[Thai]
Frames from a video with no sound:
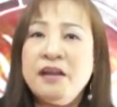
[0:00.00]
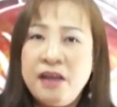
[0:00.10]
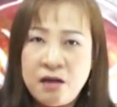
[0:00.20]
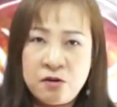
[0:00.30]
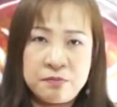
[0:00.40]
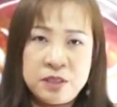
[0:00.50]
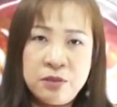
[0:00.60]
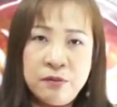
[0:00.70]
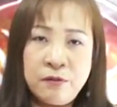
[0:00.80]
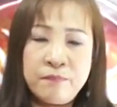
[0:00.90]
ดาวนำโช
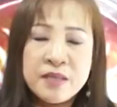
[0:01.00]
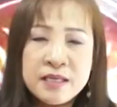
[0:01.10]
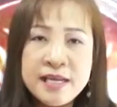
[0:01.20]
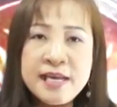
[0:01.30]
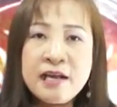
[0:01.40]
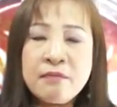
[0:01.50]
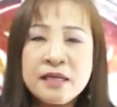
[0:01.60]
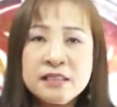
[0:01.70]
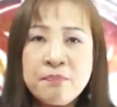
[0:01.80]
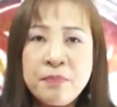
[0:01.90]
ค ที่กำ
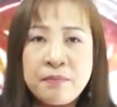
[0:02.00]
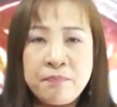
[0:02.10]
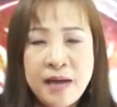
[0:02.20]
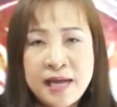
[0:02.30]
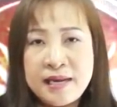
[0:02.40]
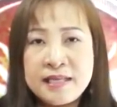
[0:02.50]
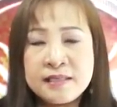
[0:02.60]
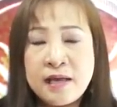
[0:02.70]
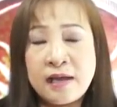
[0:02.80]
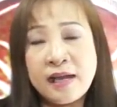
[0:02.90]
ลังจะเปิดใหม่ใน
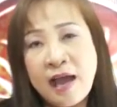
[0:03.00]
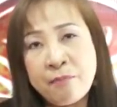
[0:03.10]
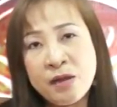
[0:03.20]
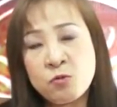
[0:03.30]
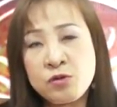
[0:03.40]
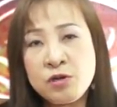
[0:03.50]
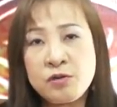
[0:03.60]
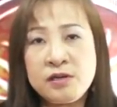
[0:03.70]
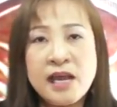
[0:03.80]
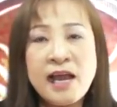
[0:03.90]
สาขาบางขุนน
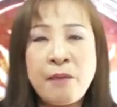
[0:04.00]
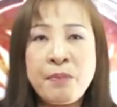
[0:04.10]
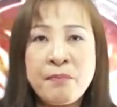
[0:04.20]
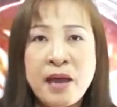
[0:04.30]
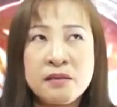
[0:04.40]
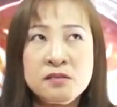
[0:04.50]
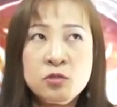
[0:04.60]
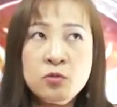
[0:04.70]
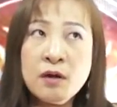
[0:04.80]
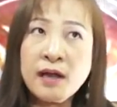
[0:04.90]
นท์นะคะ ประมาณ
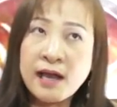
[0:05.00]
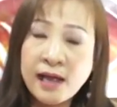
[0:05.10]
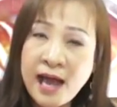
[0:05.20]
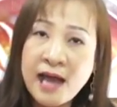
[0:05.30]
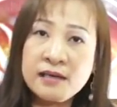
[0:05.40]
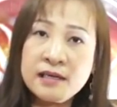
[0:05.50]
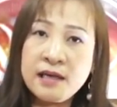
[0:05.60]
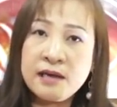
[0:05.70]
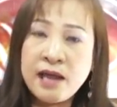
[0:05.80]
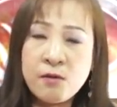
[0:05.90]
ช่วงกลางๆเดื
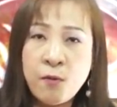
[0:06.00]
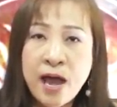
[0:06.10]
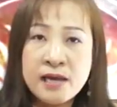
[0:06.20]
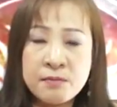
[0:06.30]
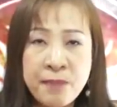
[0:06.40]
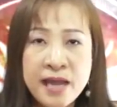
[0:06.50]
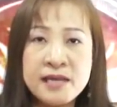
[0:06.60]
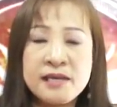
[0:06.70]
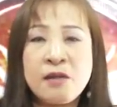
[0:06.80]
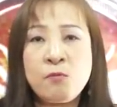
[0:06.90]
อนธันวาหรือปลาย
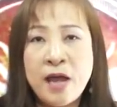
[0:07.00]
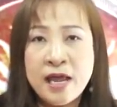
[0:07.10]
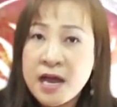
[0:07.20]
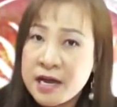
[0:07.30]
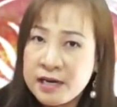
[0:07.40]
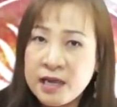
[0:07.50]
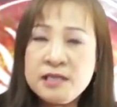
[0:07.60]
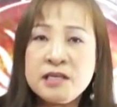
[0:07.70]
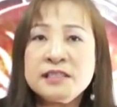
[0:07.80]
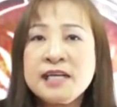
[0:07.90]
เดือนธันวาแล้ว
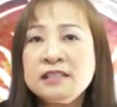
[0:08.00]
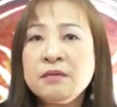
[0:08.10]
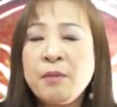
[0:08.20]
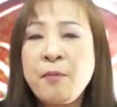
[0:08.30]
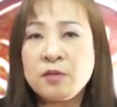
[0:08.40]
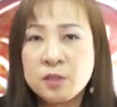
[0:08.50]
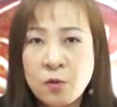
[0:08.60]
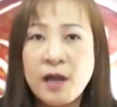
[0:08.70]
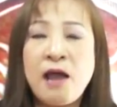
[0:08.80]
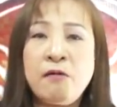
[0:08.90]
เดี๋ยวอาจารย์จะมาบอก
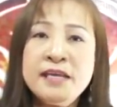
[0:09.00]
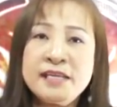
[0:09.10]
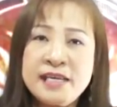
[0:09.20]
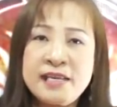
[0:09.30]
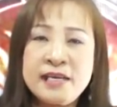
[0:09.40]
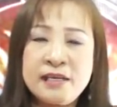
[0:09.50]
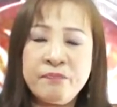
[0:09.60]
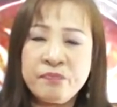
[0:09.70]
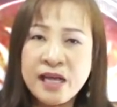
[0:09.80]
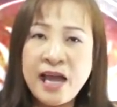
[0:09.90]
ส่งข่าวให้อีกทีหนึ่ง
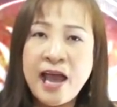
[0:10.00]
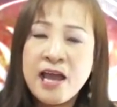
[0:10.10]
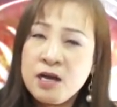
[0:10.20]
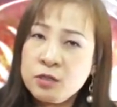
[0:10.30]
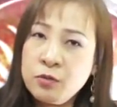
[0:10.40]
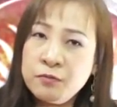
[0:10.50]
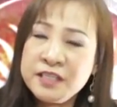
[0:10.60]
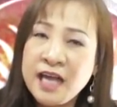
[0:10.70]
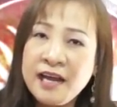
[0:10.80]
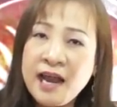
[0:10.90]
นะคะ ส่วน
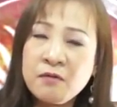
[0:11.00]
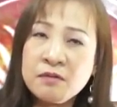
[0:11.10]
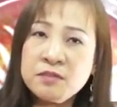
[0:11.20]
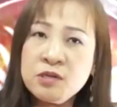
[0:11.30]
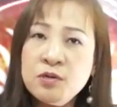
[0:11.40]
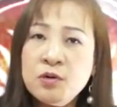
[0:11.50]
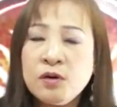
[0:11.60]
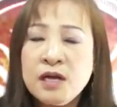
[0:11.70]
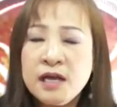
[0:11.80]
วิชาดาวนำโชค